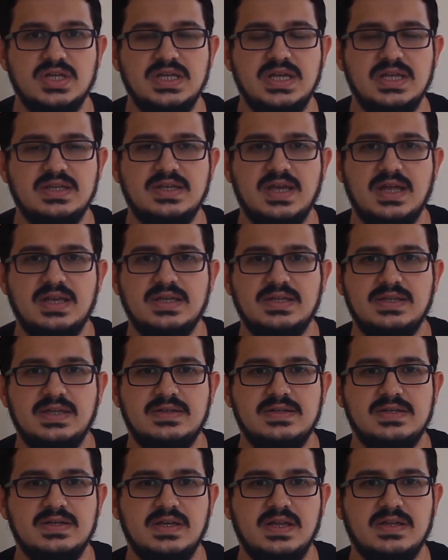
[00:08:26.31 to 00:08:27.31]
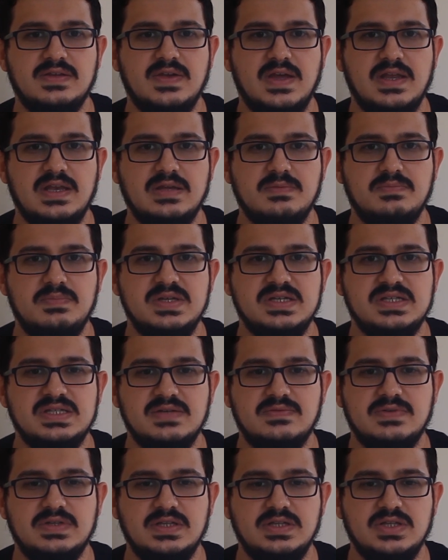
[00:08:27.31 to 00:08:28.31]
İletkenlik nedir? İletkenlik bir
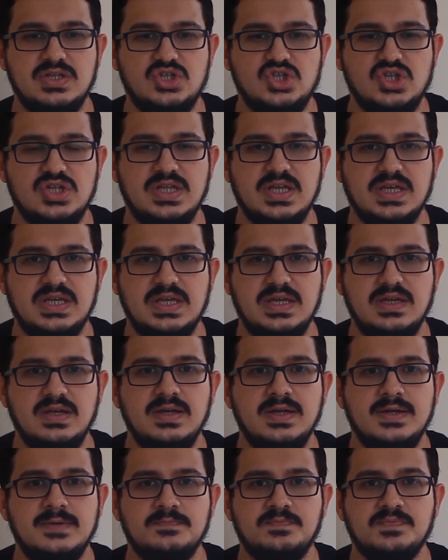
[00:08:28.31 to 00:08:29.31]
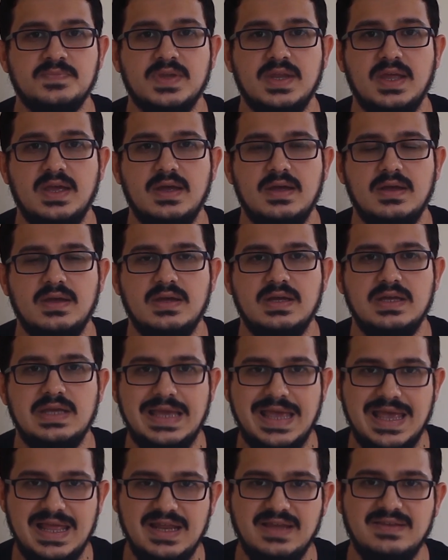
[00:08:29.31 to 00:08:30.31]
sıvının içindeki e,
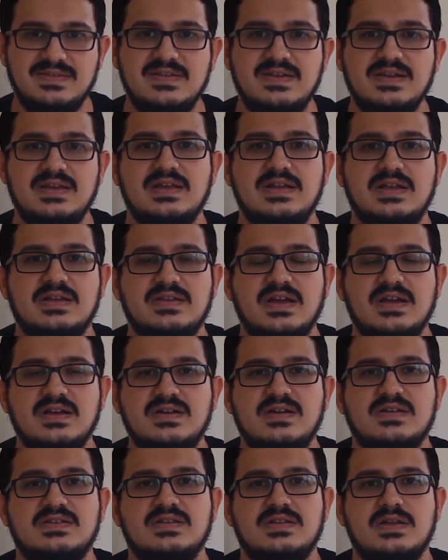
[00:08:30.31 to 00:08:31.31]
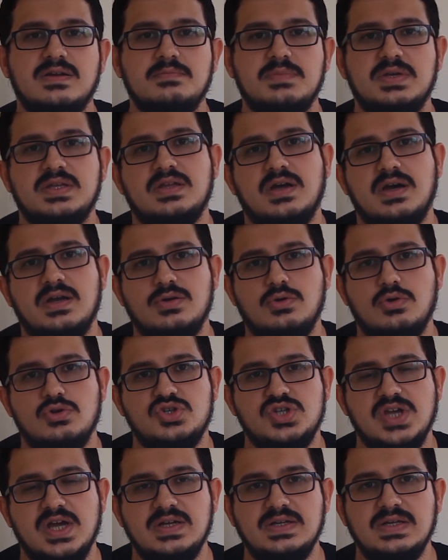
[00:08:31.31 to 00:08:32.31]
elektrik ileten katıların miktarını
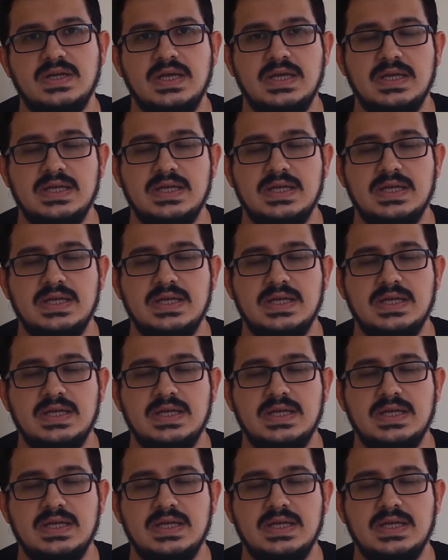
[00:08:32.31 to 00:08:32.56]
ölçer.